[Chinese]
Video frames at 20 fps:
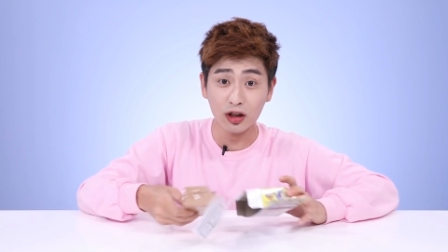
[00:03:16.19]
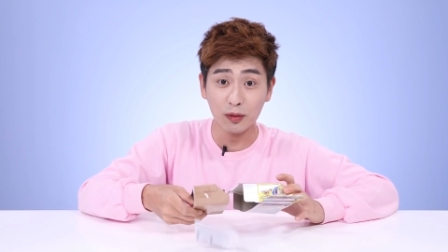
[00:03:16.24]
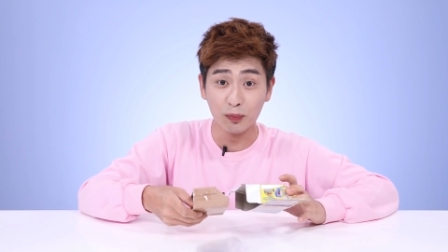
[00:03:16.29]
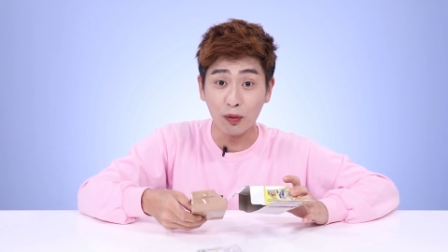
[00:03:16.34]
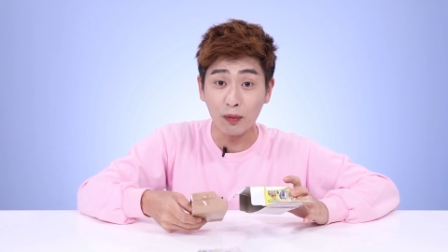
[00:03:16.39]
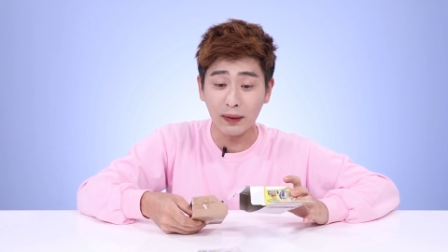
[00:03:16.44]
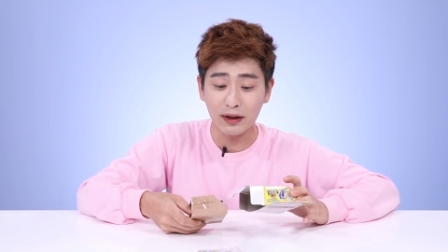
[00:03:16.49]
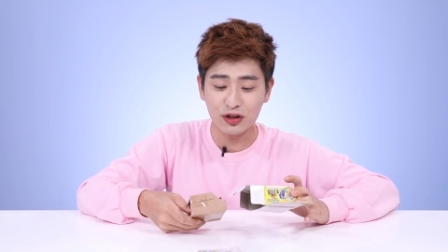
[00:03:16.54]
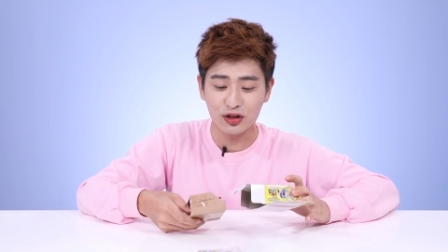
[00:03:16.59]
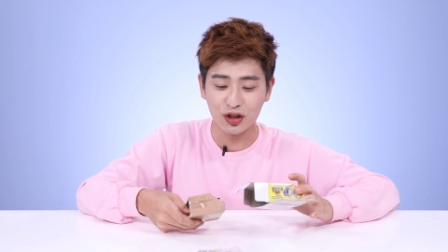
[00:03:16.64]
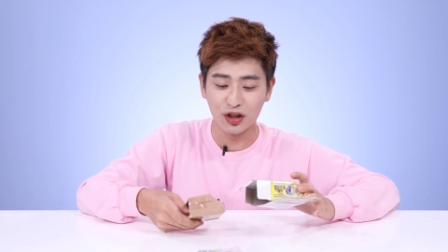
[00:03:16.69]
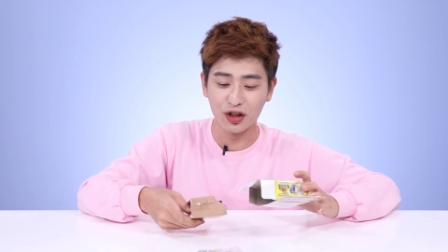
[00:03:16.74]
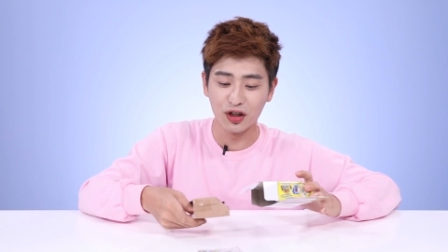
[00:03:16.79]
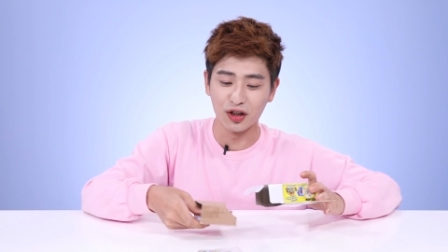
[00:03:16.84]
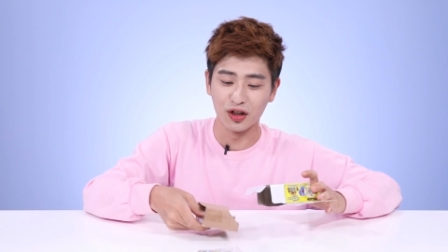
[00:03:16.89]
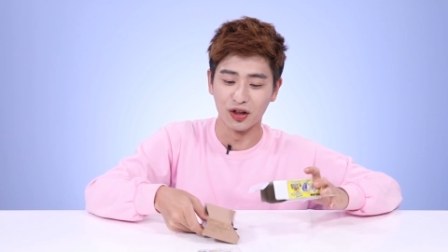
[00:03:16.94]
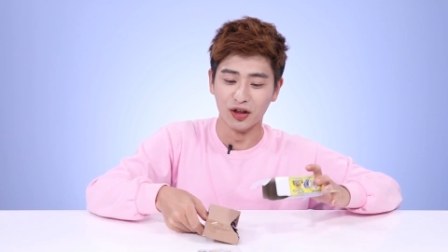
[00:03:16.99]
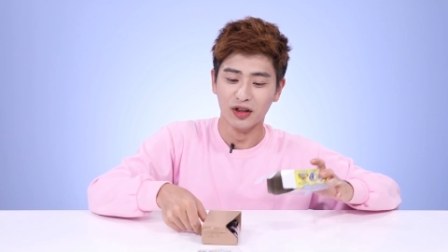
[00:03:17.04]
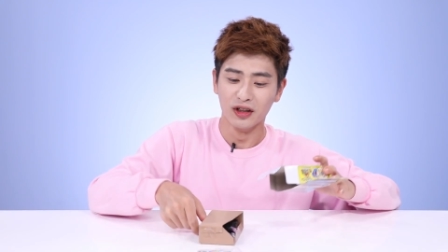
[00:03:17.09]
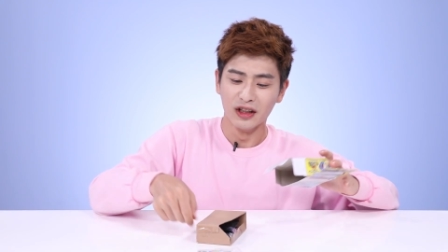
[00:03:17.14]
Tornado v
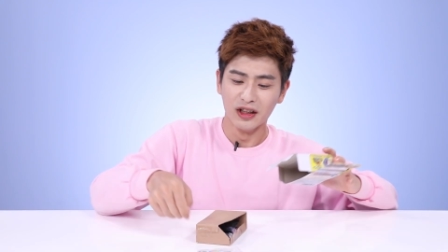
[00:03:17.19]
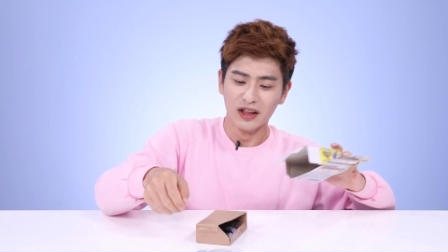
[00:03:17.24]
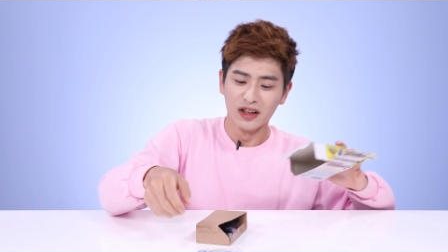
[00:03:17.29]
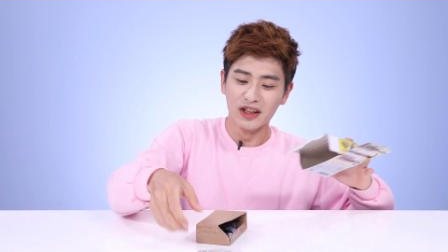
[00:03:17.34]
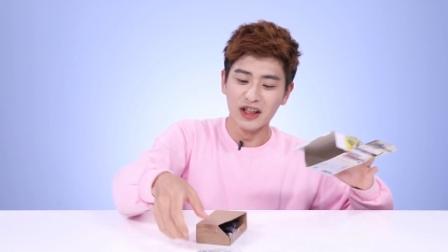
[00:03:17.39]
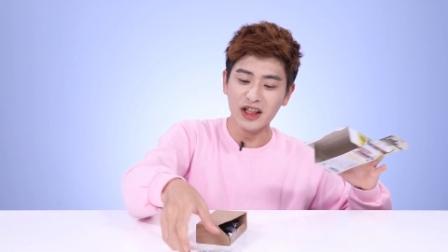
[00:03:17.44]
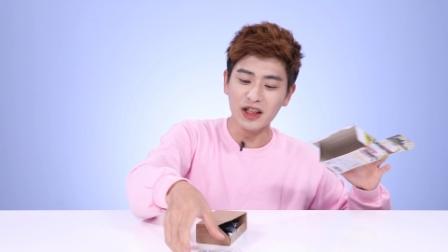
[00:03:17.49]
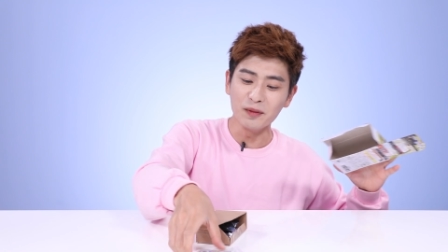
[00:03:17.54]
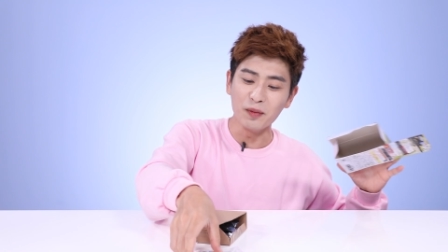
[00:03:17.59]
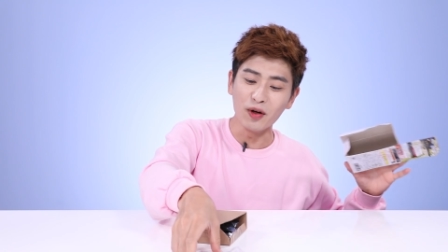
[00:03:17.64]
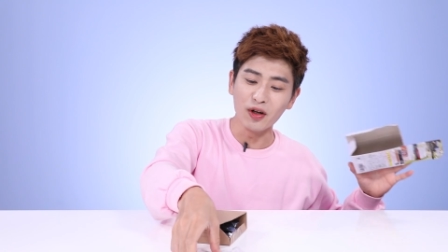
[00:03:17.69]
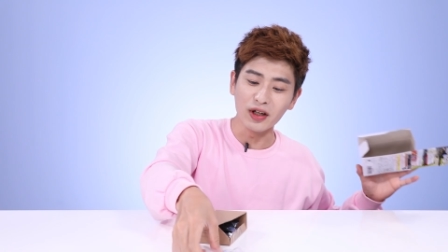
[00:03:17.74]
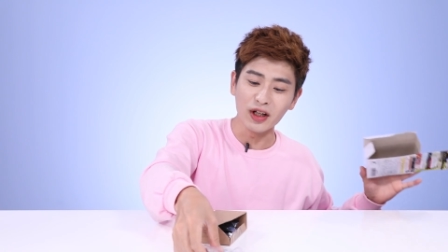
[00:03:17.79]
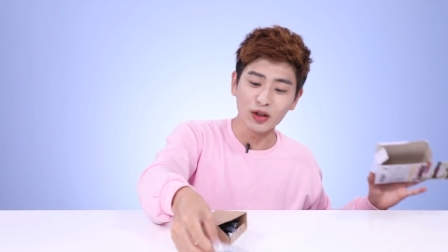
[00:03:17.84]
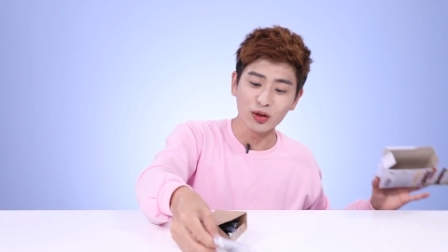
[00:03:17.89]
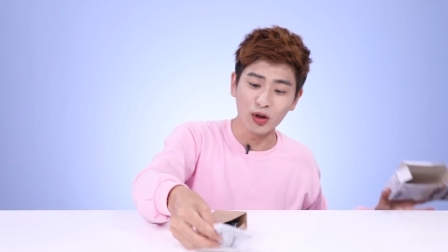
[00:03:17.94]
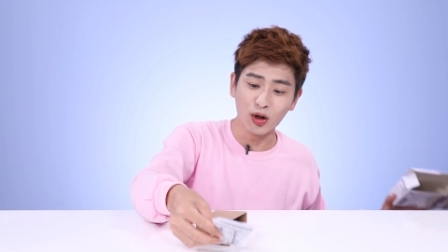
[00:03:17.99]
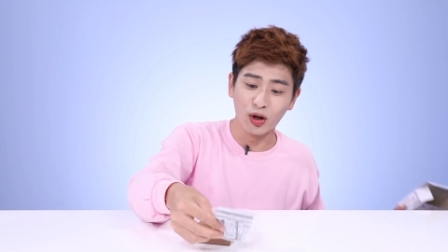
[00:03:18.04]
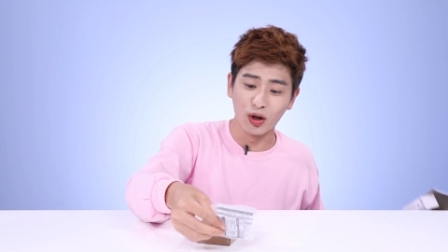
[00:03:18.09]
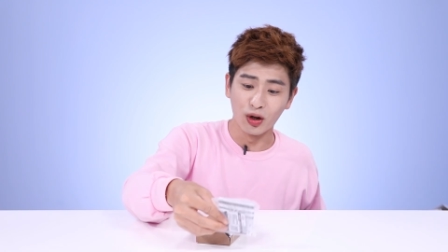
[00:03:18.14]
i v a n 这次
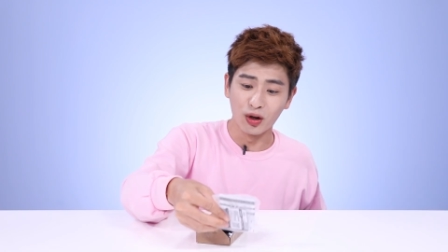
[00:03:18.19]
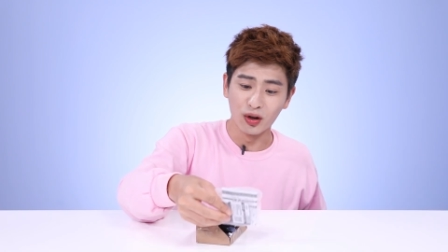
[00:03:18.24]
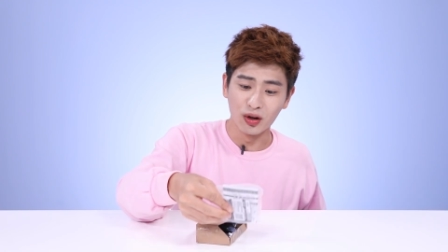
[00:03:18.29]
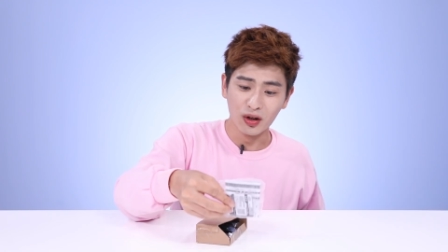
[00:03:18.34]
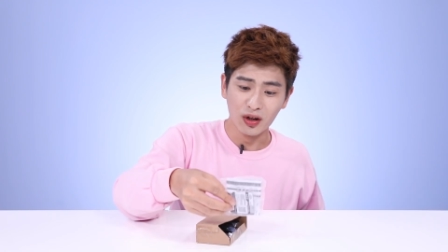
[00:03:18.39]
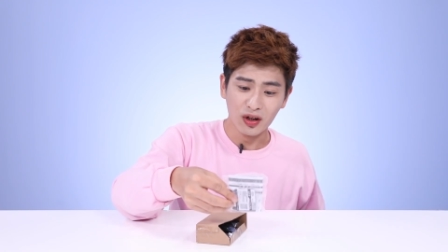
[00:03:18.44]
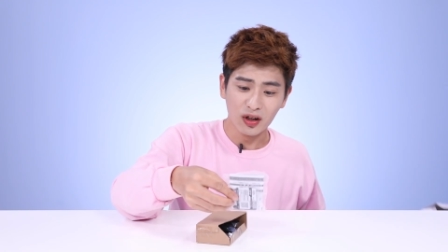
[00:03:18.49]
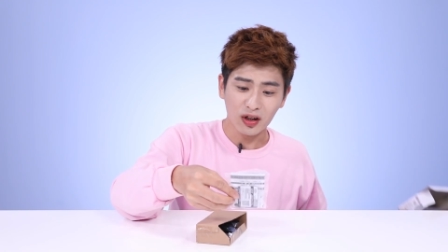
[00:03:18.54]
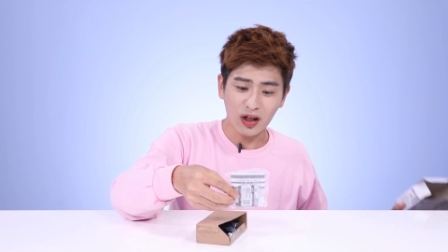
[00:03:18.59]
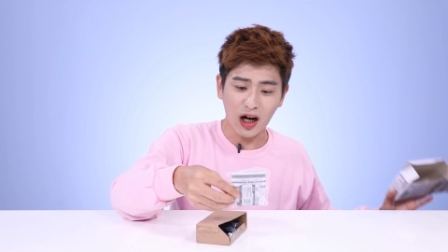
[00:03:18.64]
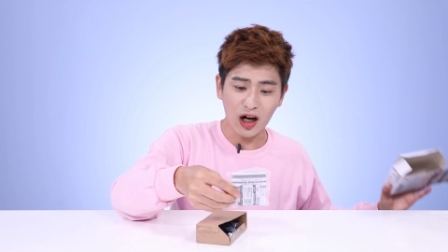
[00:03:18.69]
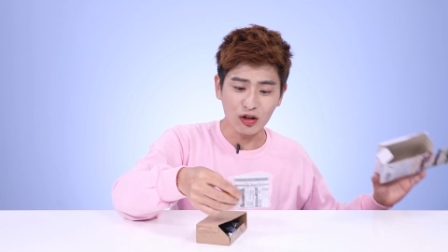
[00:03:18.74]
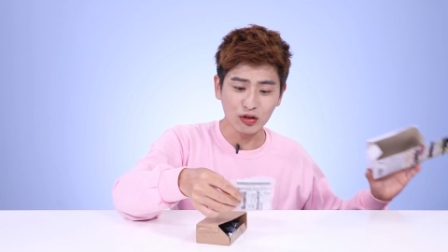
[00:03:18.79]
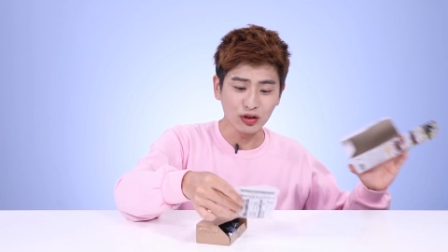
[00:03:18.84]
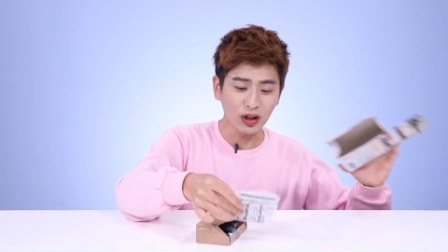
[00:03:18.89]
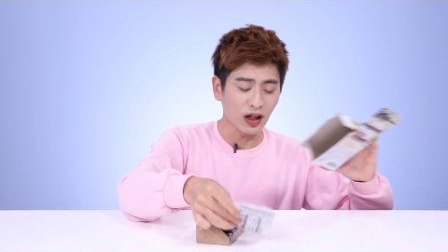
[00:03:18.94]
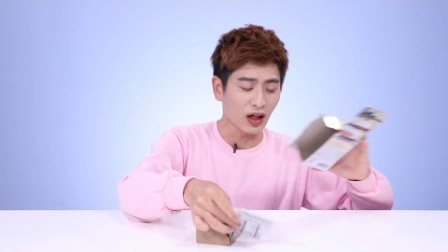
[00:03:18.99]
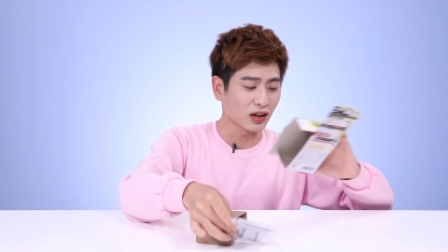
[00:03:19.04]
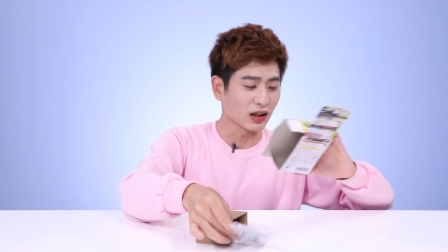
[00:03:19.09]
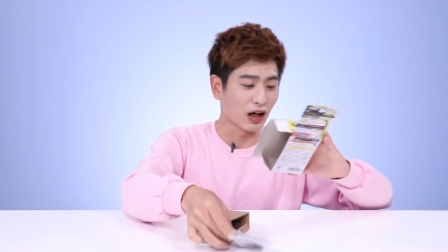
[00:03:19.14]
要是也
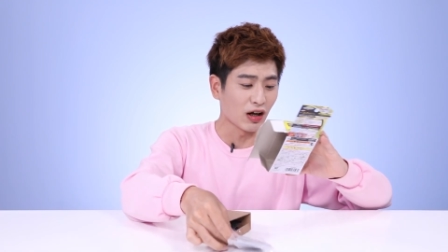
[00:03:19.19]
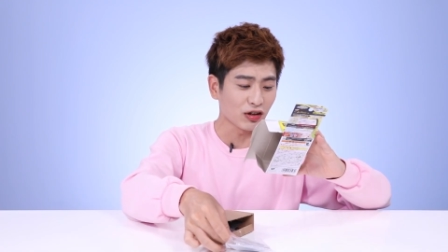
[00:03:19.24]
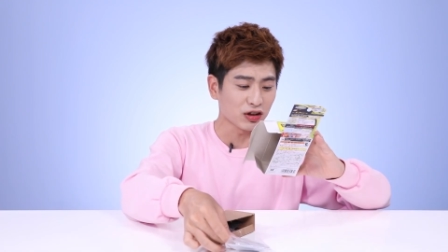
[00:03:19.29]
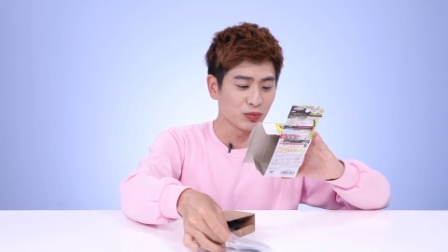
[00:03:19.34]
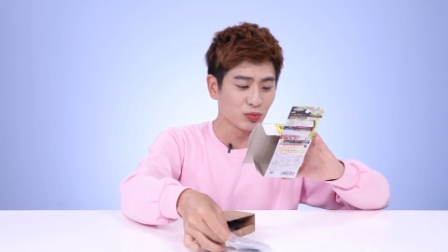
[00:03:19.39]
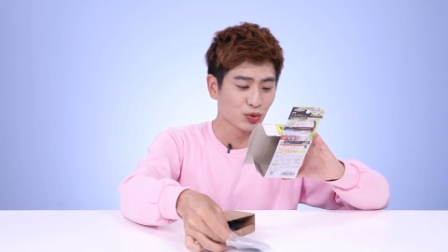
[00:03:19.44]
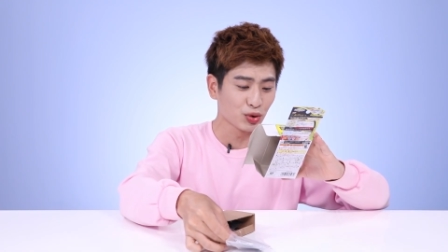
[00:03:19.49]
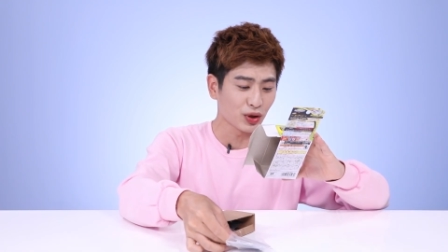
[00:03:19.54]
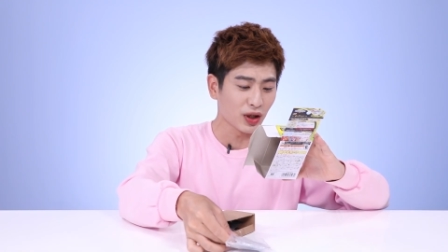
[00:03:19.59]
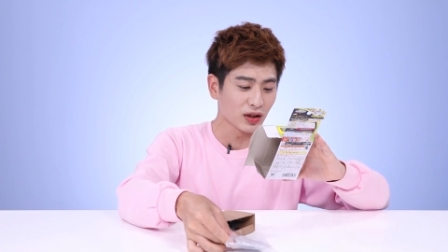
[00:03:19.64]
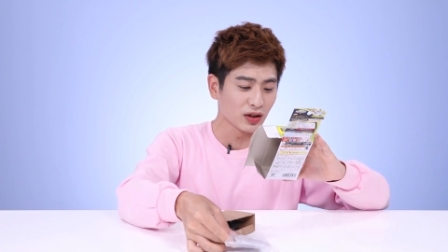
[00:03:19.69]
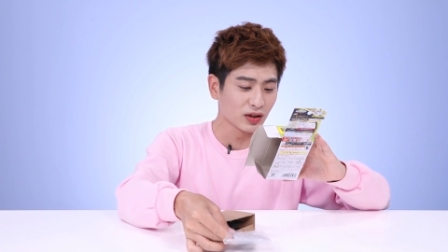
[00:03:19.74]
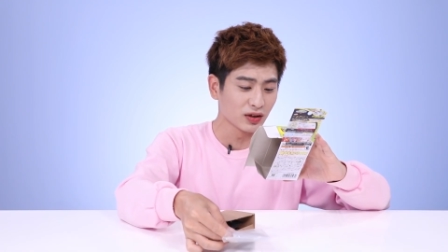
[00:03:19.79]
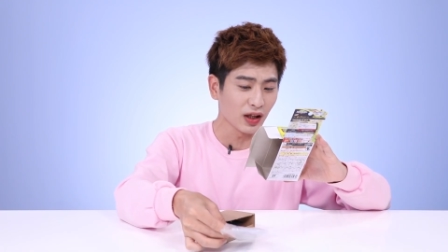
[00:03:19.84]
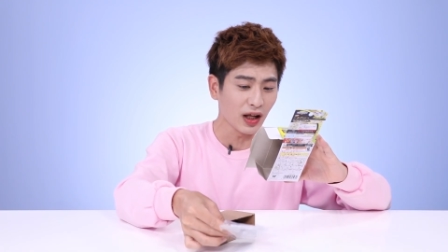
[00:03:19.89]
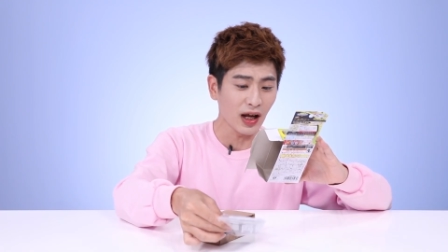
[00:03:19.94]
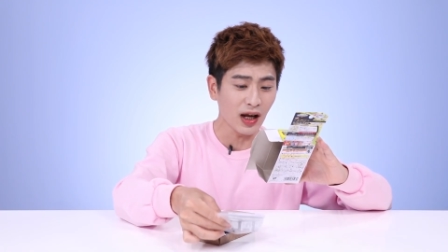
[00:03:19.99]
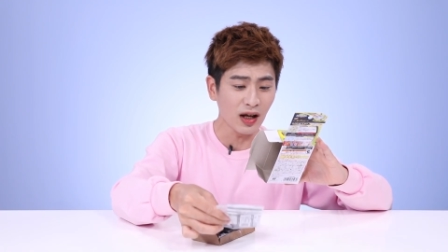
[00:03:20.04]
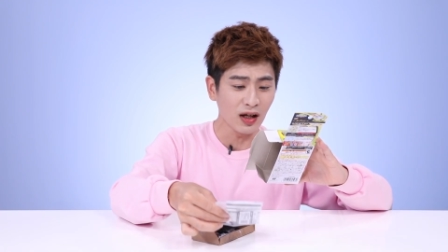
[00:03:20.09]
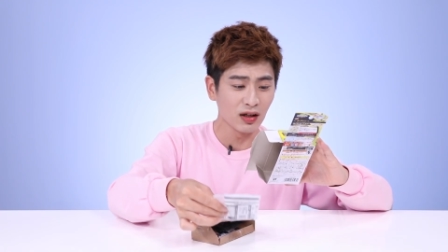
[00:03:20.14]
能抽到嘎露达就
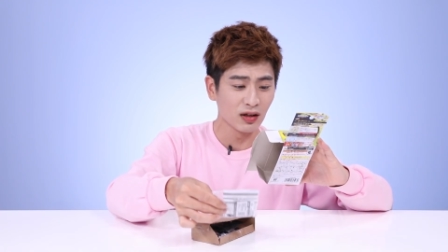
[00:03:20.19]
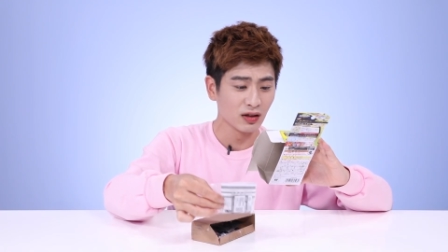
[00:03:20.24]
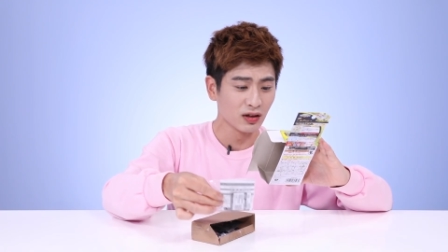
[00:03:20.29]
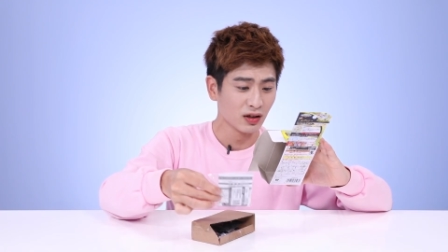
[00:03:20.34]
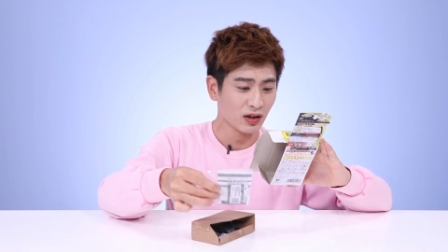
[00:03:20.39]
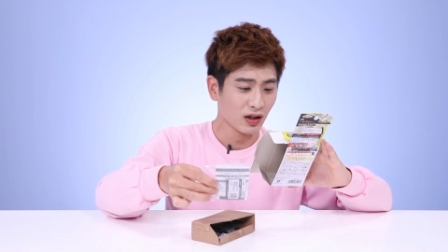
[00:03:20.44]
好了。